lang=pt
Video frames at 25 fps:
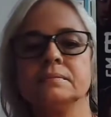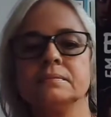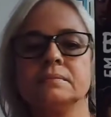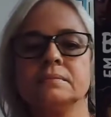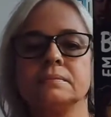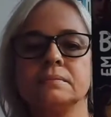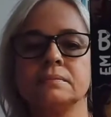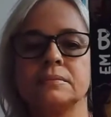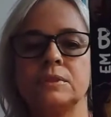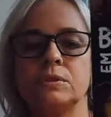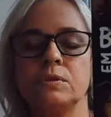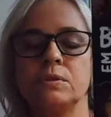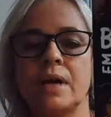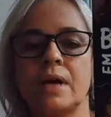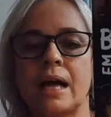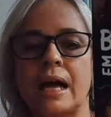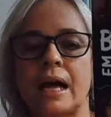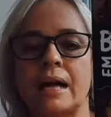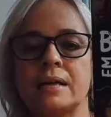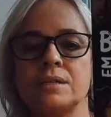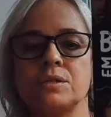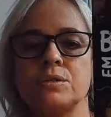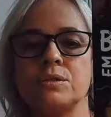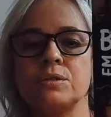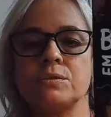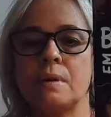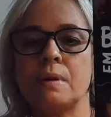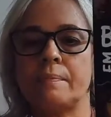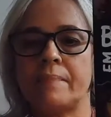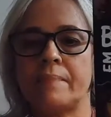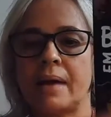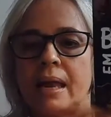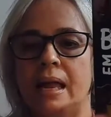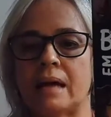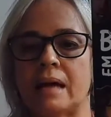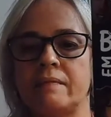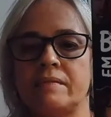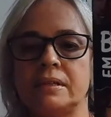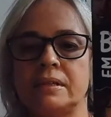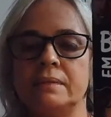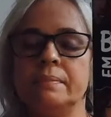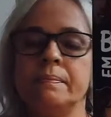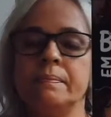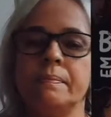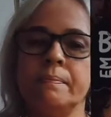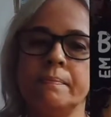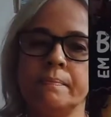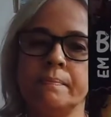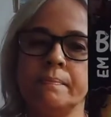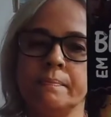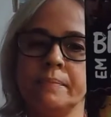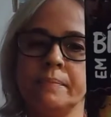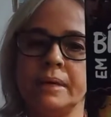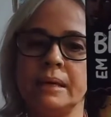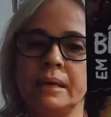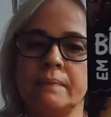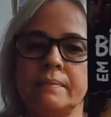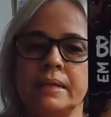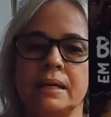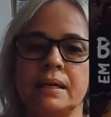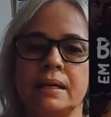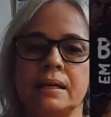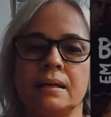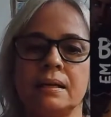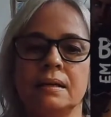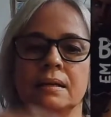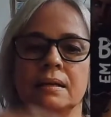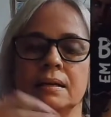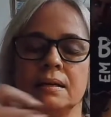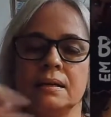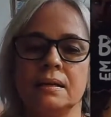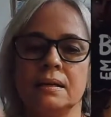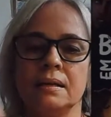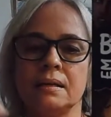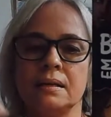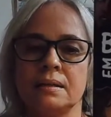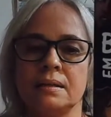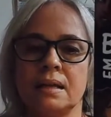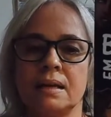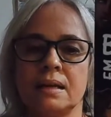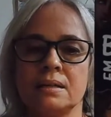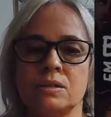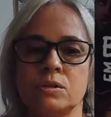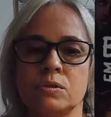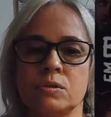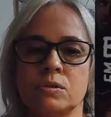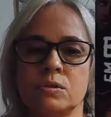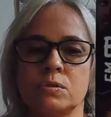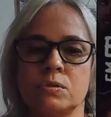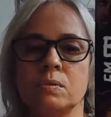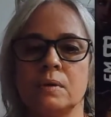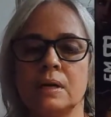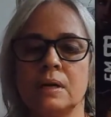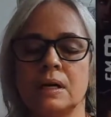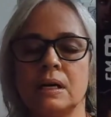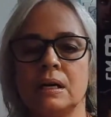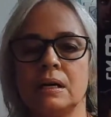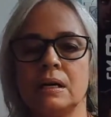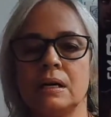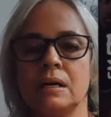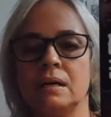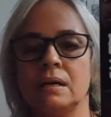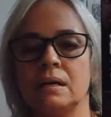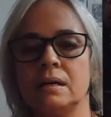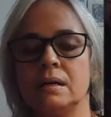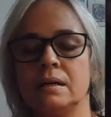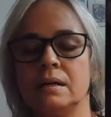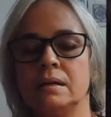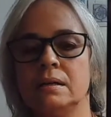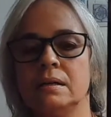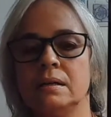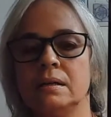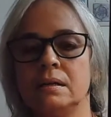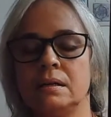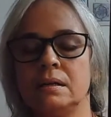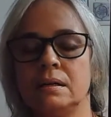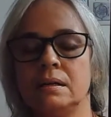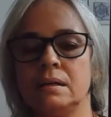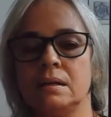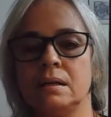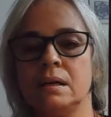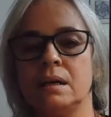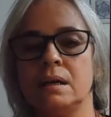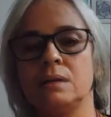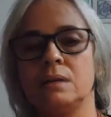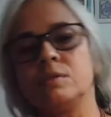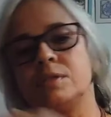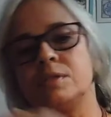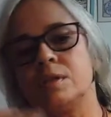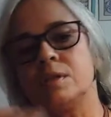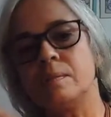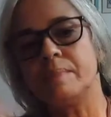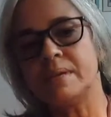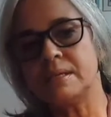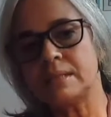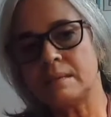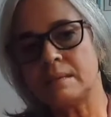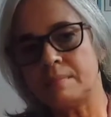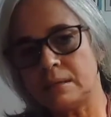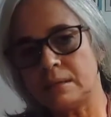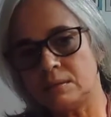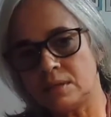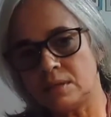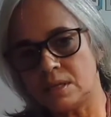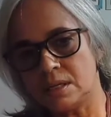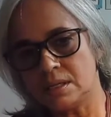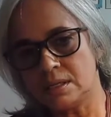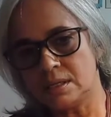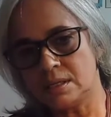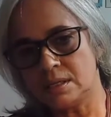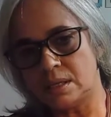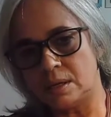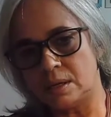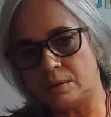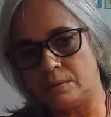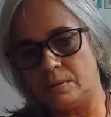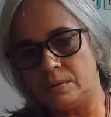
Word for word: no caso, a palavra bíblica, na sua no seu pensamento cristão.